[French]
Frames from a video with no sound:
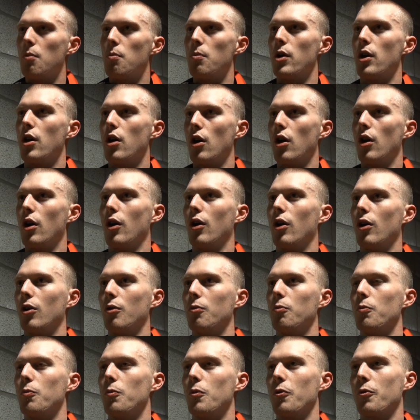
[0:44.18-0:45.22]
Euh,
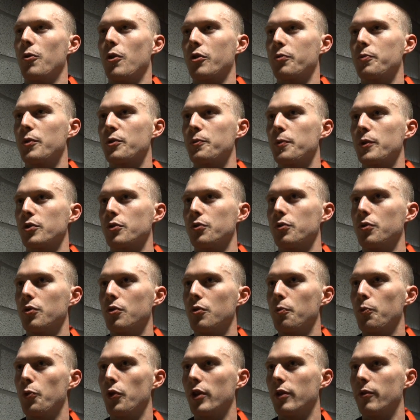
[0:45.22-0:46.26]
mais, franchement, je pense
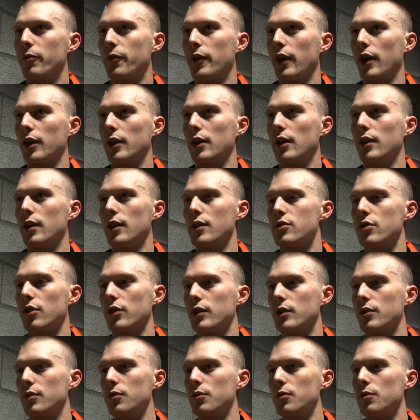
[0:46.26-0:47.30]
qu'on peut être fier d'être
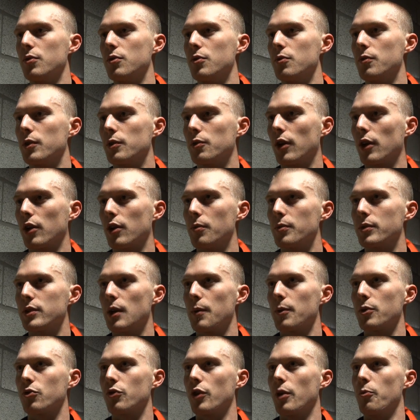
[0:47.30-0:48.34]
sorti d'une victoire comme ça
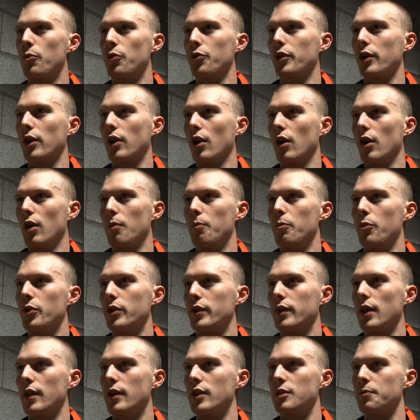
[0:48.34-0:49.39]
parce qu'on a montré un bon
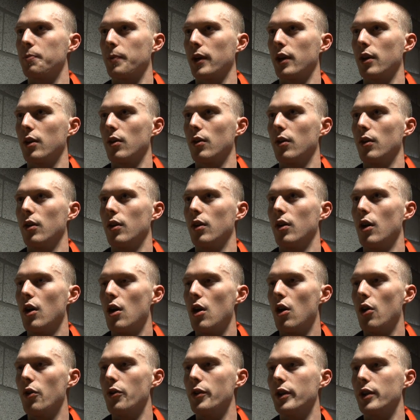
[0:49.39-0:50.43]
état d'esprit euh,
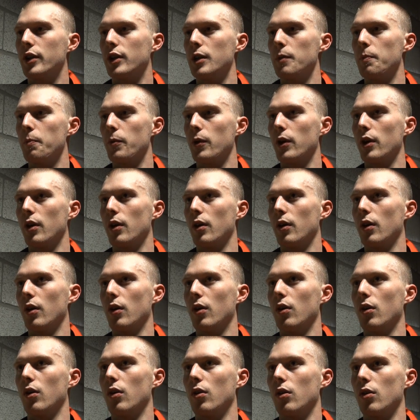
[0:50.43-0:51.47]
en équipe et,
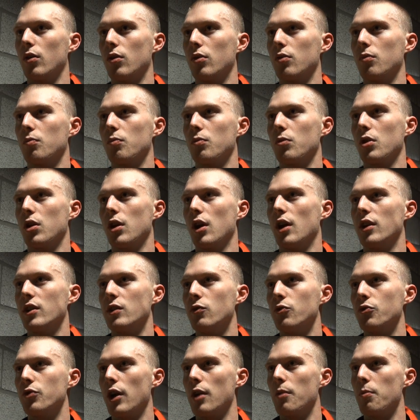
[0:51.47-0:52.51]
euh, et,
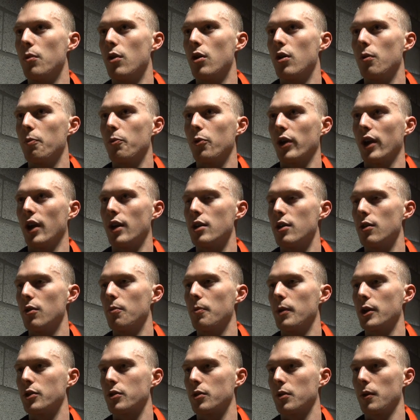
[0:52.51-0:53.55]
individuellement pour gagner le
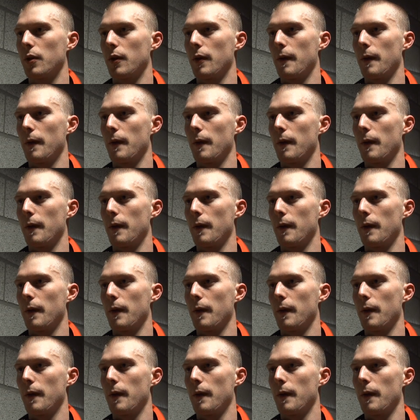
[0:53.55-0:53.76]
match.